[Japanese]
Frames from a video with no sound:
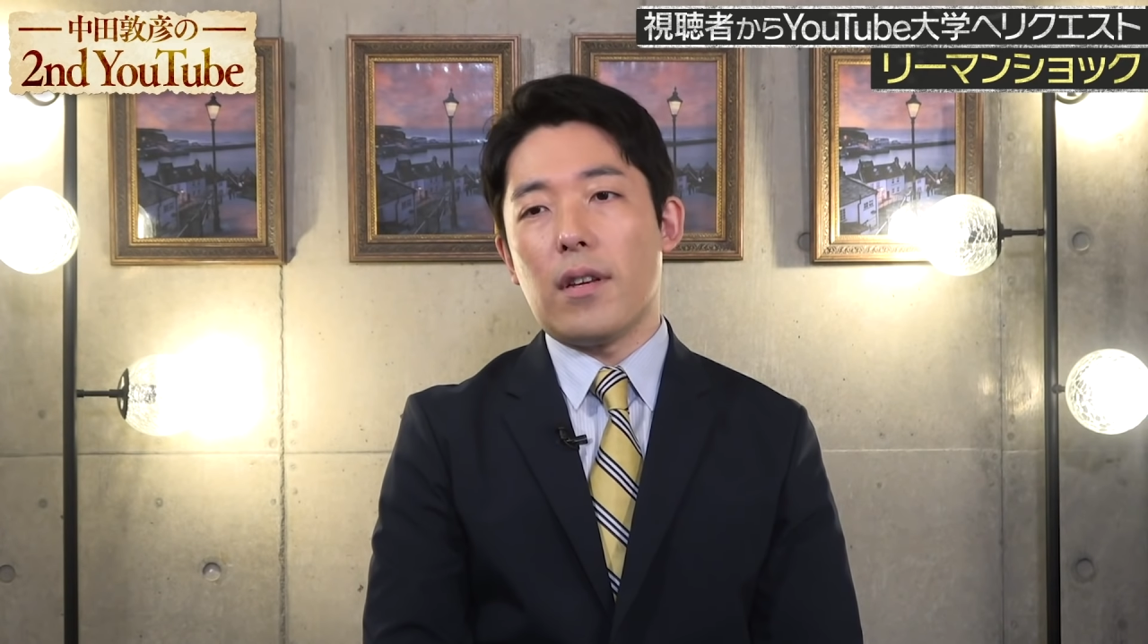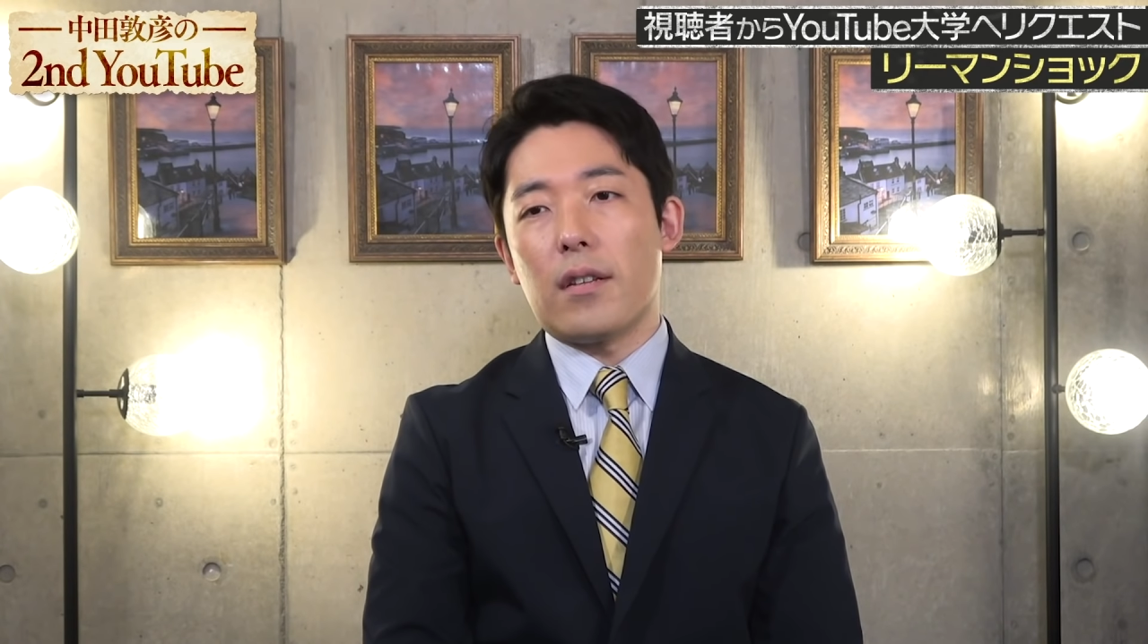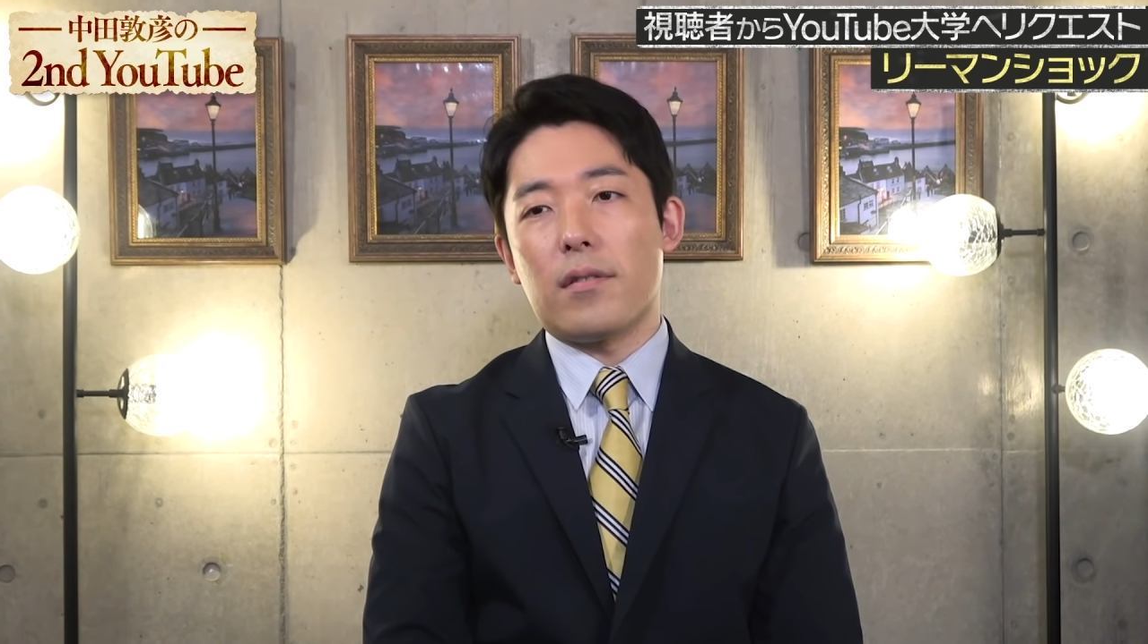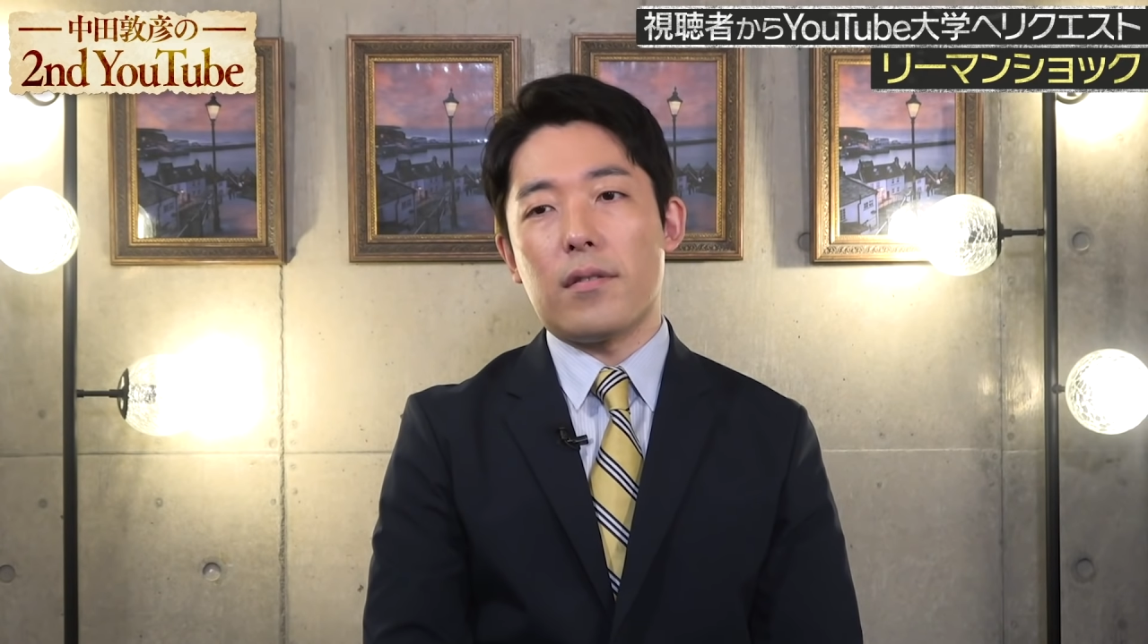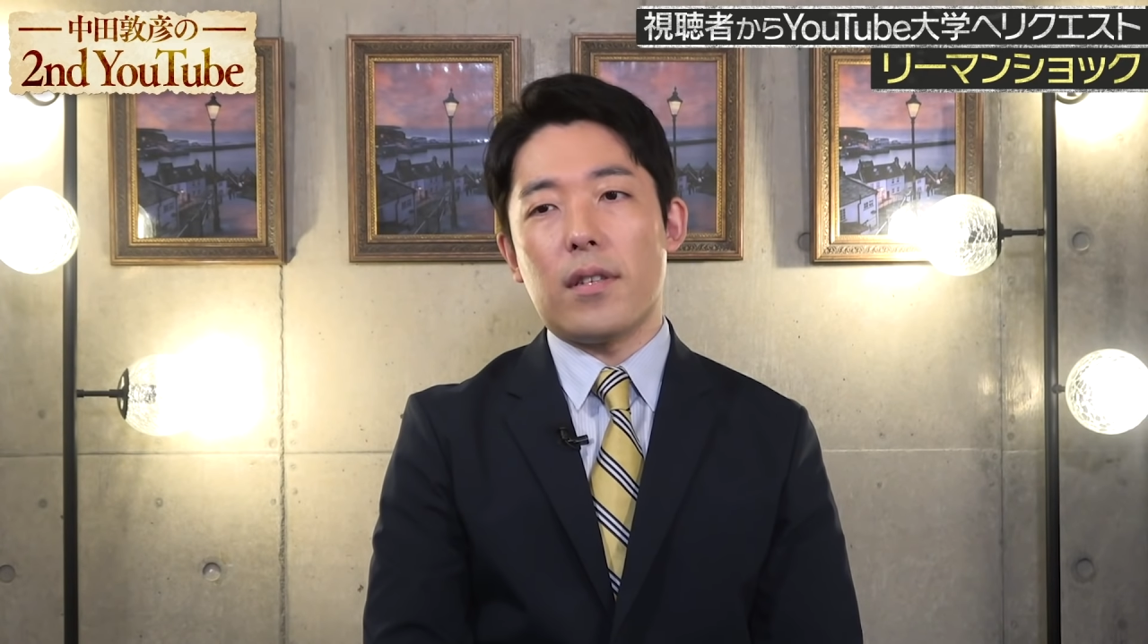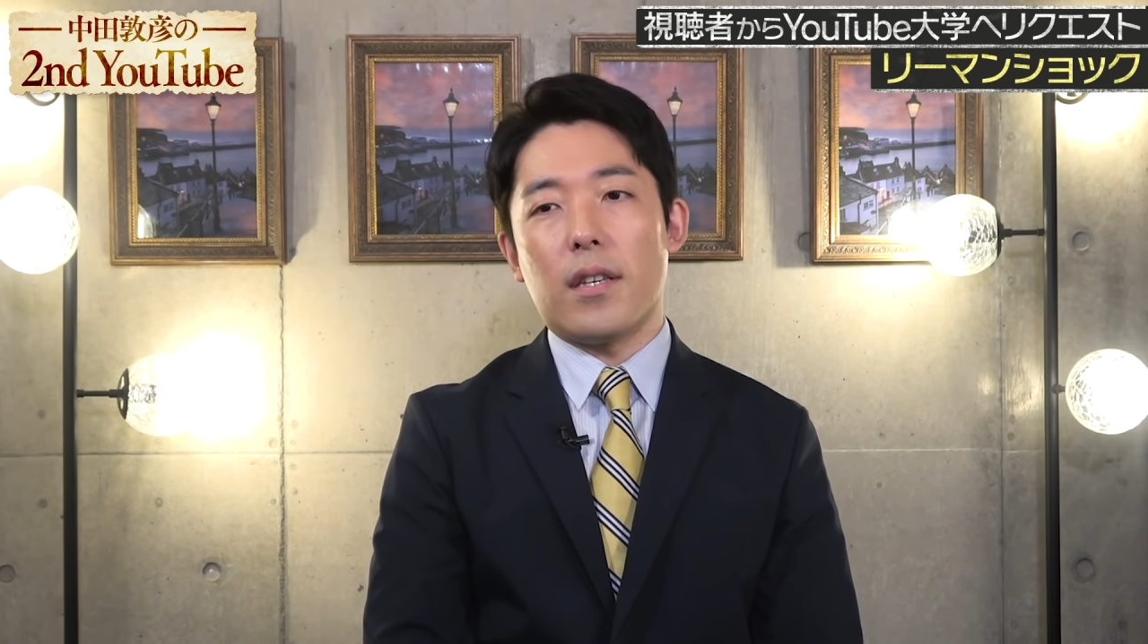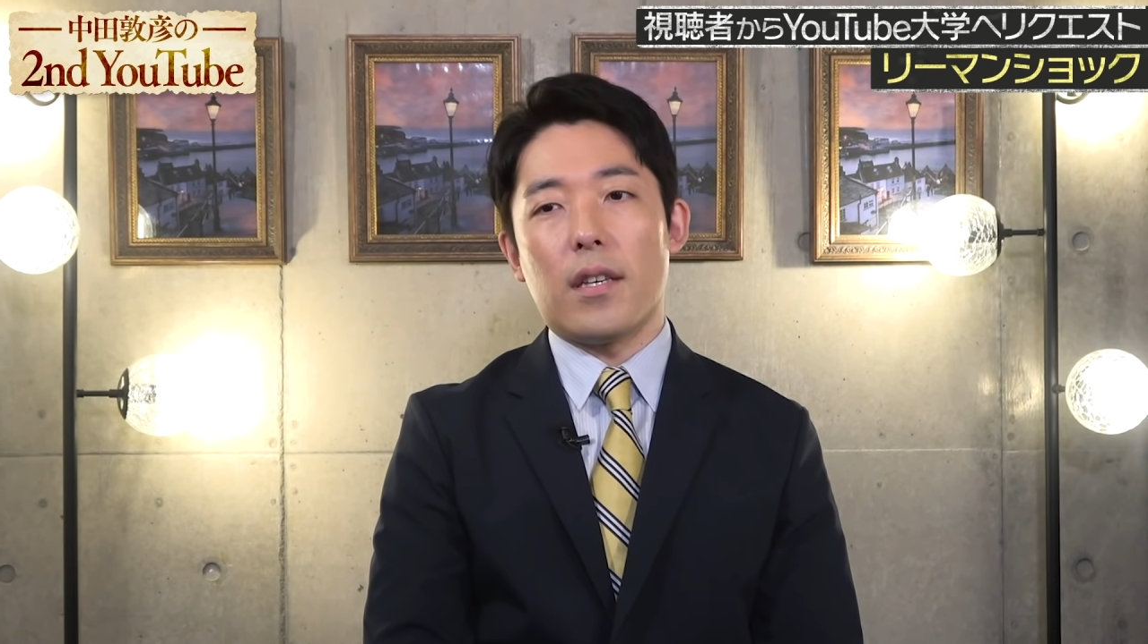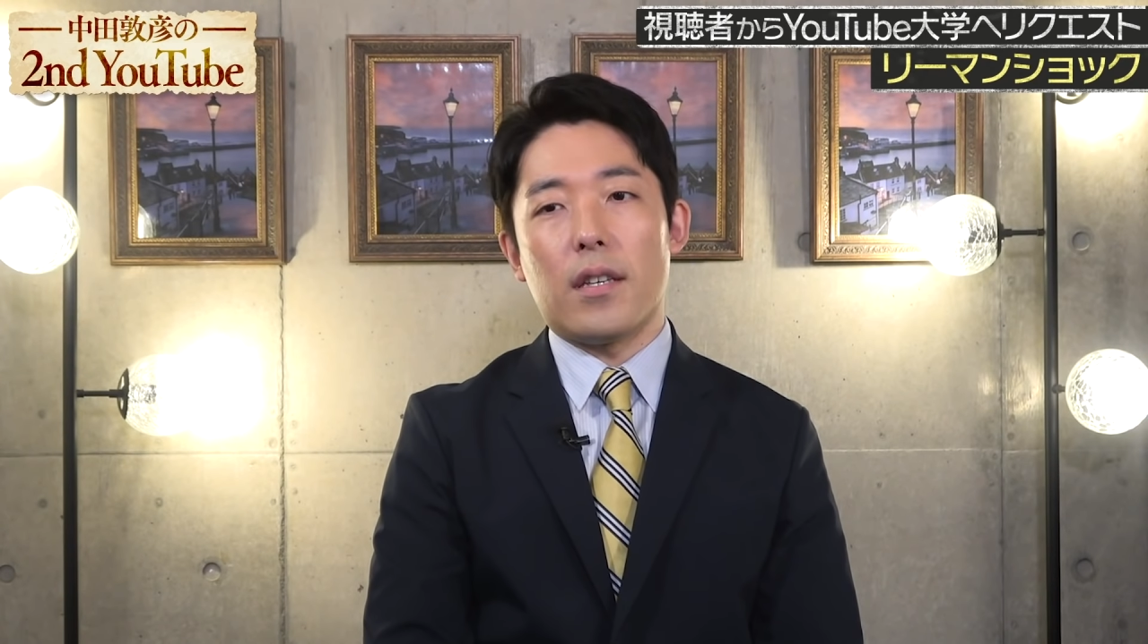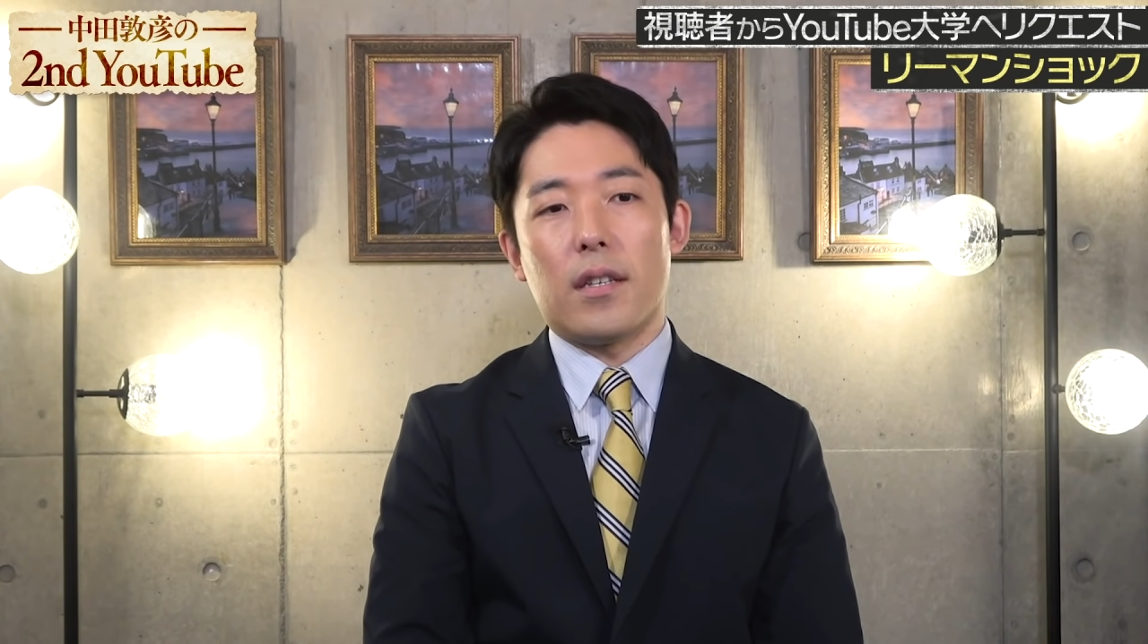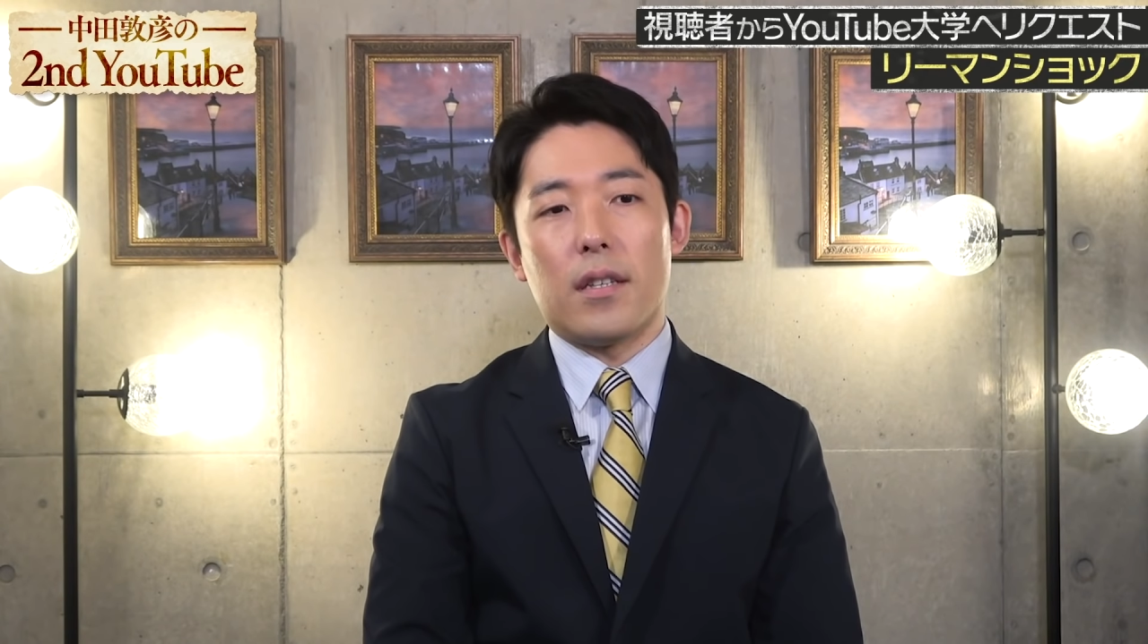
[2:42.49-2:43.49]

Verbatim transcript: 安い